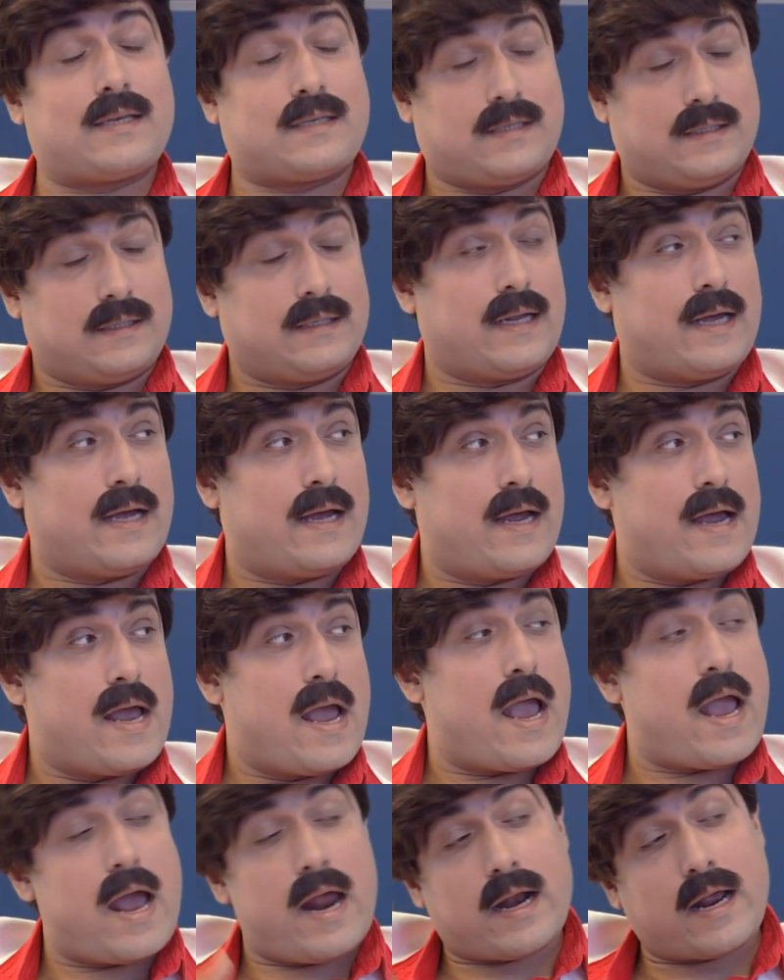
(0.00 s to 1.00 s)
Aslında
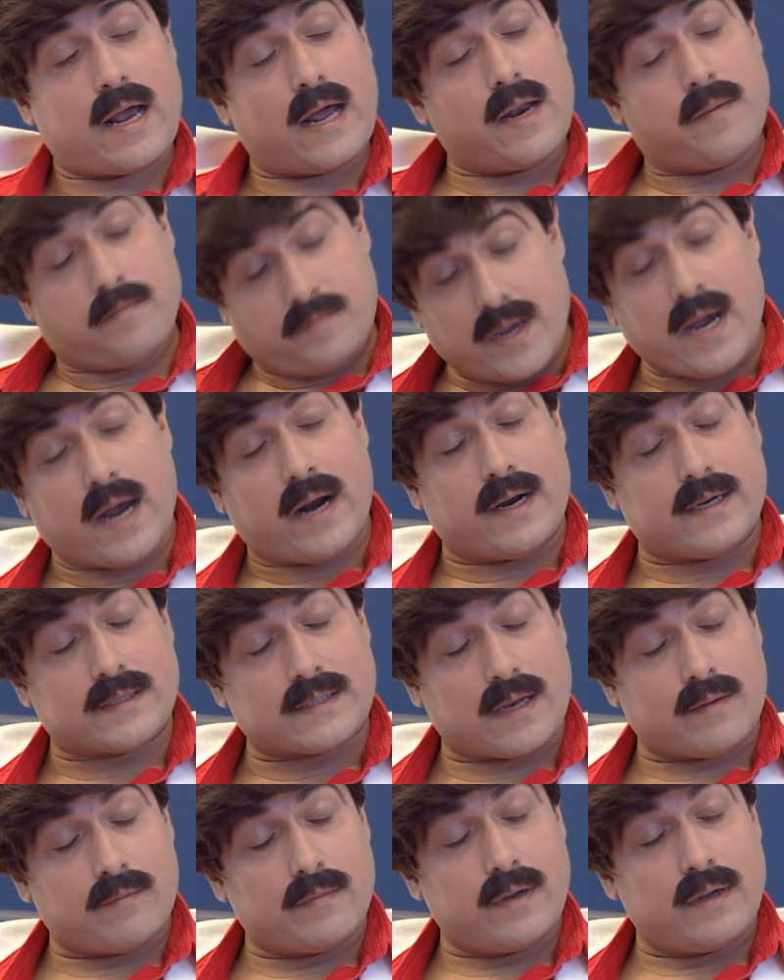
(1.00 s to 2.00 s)
Erkan'ı bir
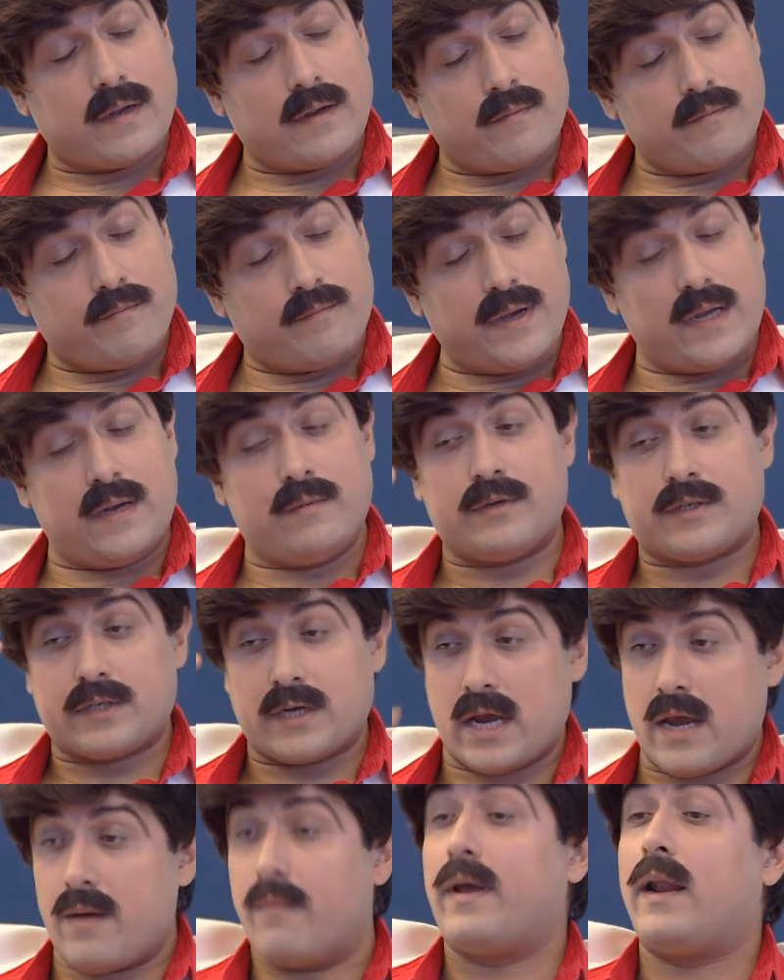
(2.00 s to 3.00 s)
arasam benim
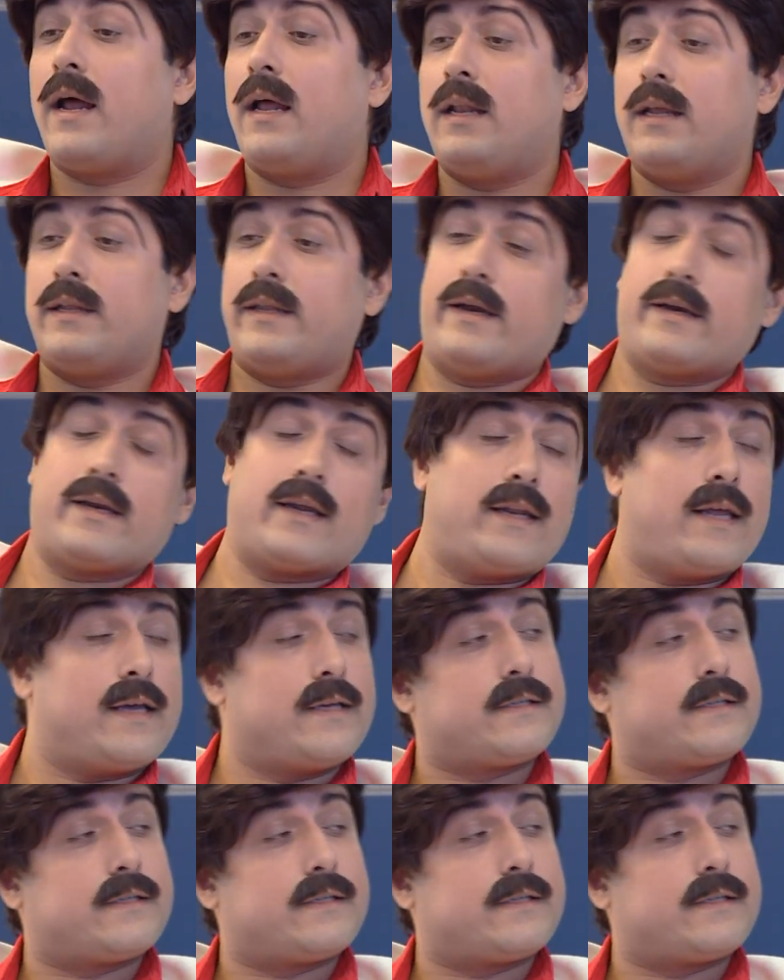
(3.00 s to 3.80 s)
işi hemen halleder ya